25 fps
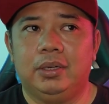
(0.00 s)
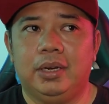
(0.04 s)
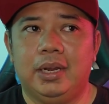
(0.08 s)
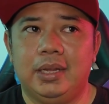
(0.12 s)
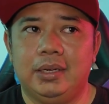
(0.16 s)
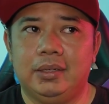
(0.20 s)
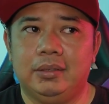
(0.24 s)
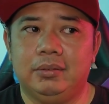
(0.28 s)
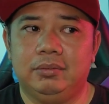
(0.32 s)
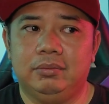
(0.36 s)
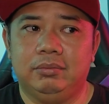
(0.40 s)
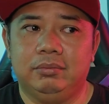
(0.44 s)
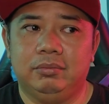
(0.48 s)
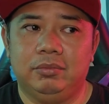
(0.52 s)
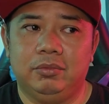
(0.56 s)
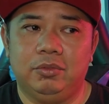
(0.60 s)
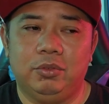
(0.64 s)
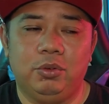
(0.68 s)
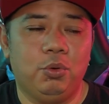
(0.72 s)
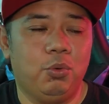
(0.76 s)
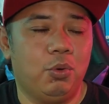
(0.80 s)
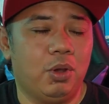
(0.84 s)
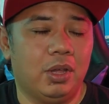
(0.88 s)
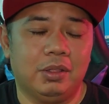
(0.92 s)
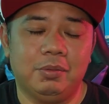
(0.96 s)
Dan
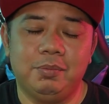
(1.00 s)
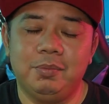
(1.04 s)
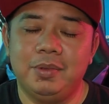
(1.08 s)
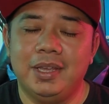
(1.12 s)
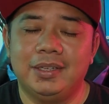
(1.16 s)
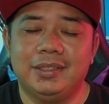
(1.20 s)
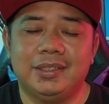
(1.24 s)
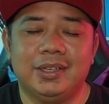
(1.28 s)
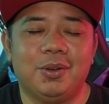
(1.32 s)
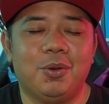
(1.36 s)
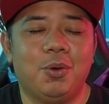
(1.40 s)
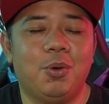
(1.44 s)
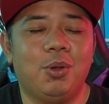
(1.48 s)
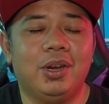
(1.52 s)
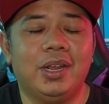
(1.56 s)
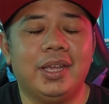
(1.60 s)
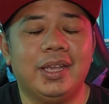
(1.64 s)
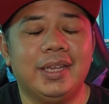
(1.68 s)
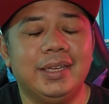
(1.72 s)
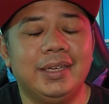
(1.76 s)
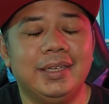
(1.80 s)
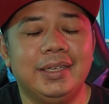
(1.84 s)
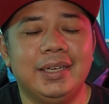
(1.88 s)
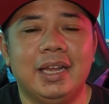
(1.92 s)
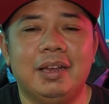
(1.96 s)
luar biasa golnya
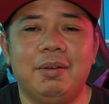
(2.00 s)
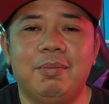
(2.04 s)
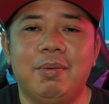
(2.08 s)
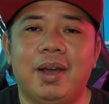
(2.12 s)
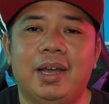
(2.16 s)
indah